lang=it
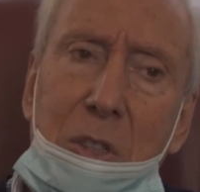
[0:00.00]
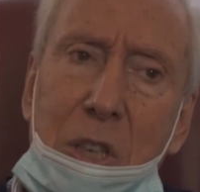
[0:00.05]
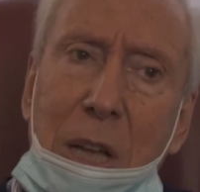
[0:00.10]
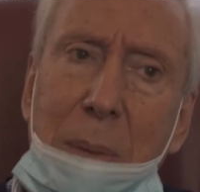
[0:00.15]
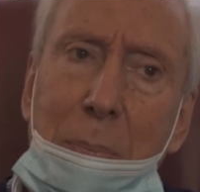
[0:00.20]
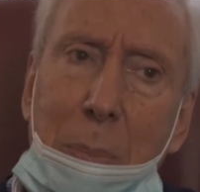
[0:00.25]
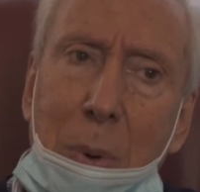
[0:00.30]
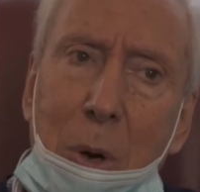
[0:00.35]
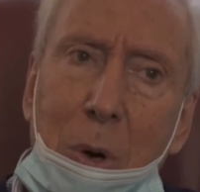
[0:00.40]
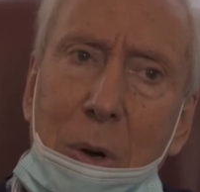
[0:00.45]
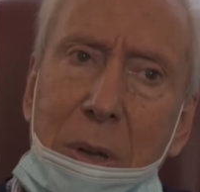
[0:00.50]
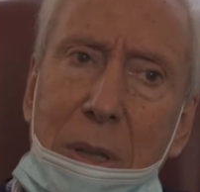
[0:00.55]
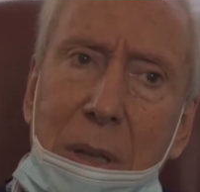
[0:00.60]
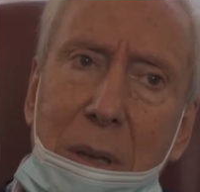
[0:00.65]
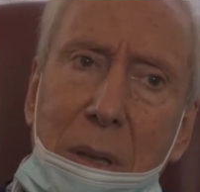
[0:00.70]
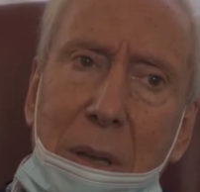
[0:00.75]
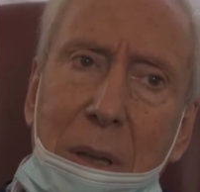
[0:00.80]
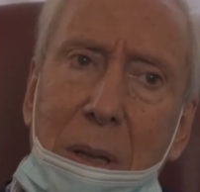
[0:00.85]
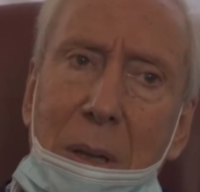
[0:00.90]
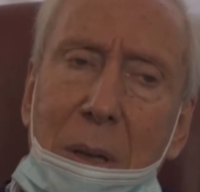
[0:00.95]
C'è
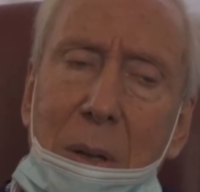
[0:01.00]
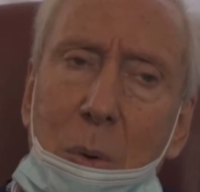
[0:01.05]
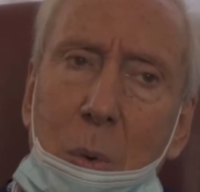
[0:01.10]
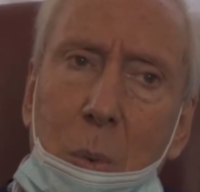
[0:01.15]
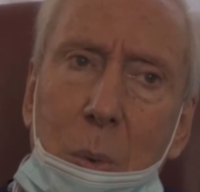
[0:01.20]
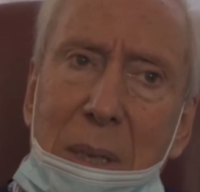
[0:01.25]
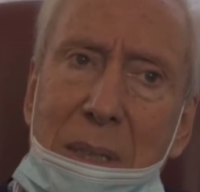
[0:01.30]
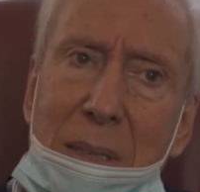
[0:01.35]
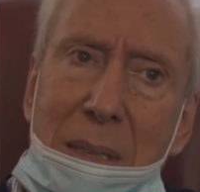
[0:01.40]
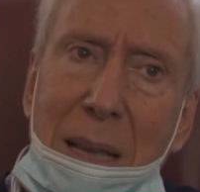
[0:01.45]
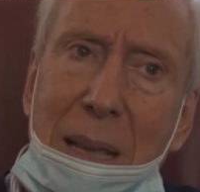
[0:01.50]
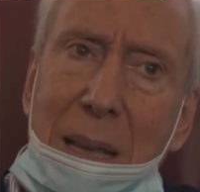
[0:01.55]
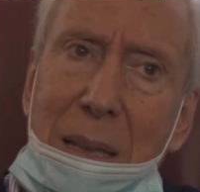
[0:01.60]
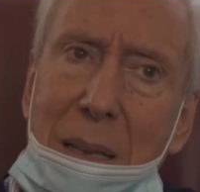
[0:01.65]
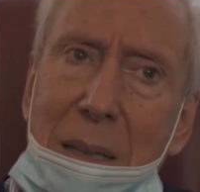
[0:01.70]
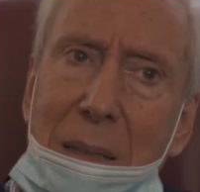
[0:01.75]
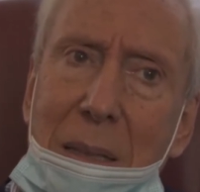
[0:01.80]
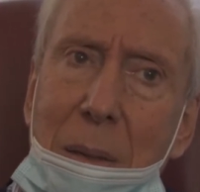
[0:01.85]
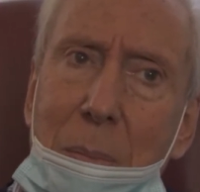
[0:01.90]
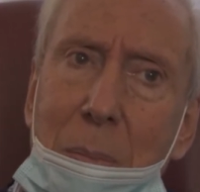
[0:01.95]
poi una
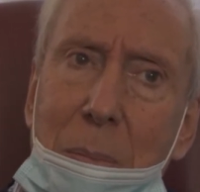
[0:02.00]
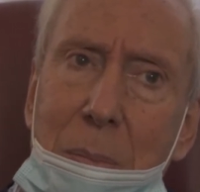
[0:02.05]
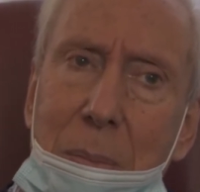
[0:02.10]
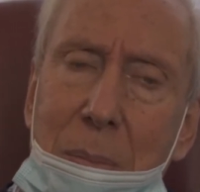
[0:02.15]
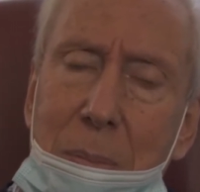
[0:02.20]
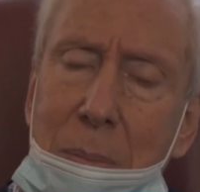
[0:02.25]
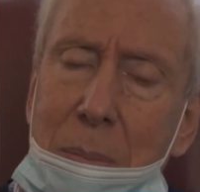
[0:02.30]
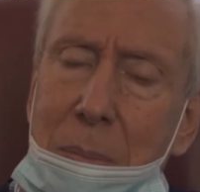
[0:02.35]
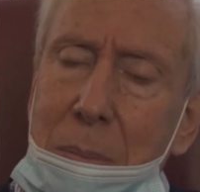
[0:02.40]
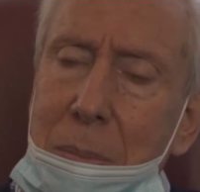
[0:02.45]
serie di mh,